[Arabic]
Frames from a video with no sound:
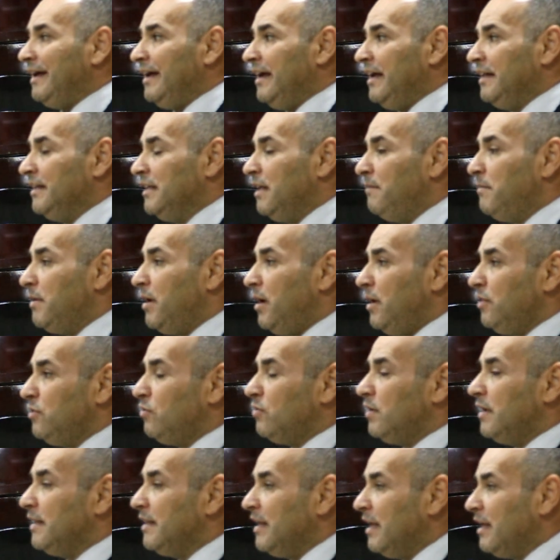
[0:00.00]
عندما يحضر
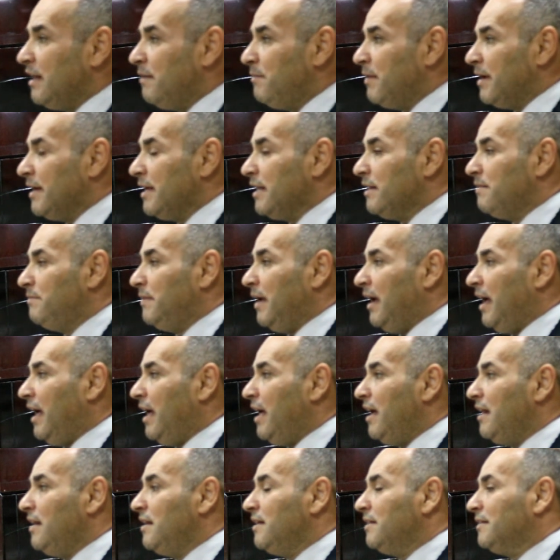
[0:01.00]
لنا مريض
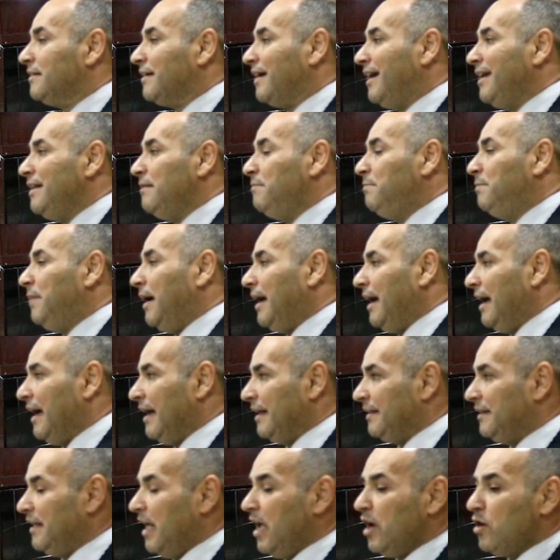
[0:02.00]
بحاله قلب
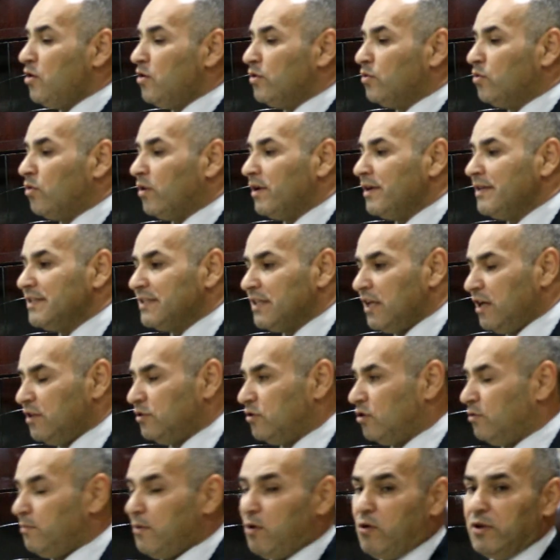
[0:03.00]
حاد اكيوت كوروني
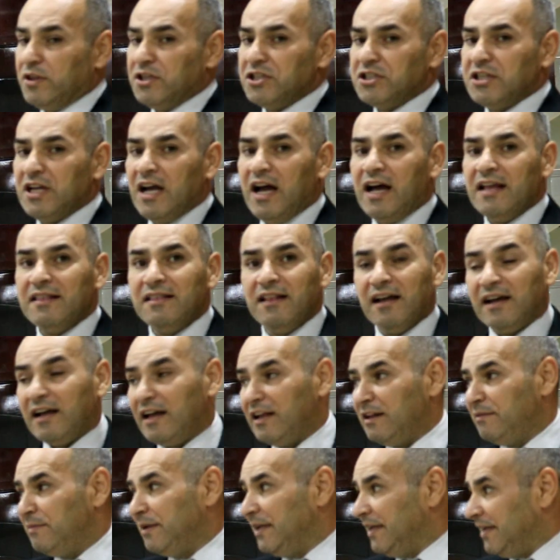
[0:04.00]
ساندروم او احتشاء عضله
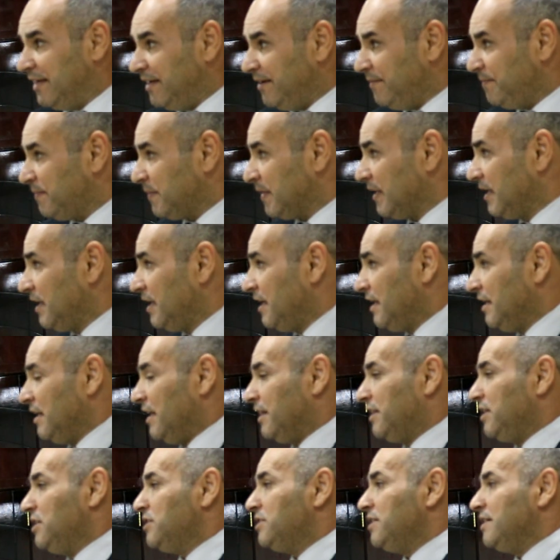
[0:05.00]
قلبيه
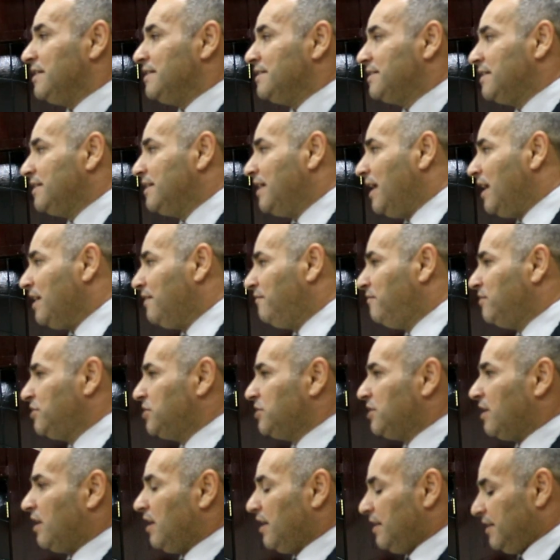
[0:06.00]
نتيجه انسداد في
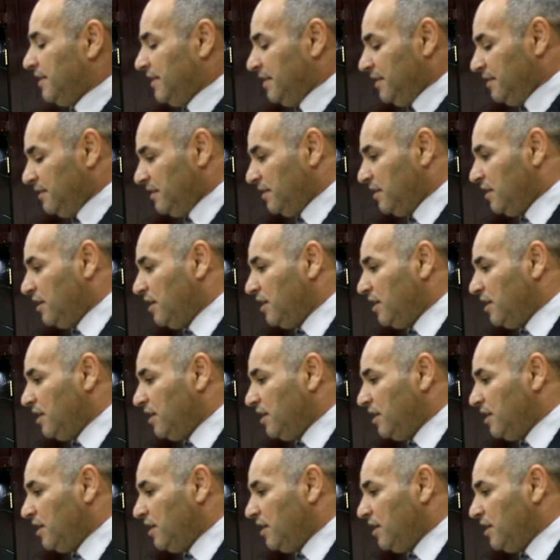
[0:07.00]
الشرايين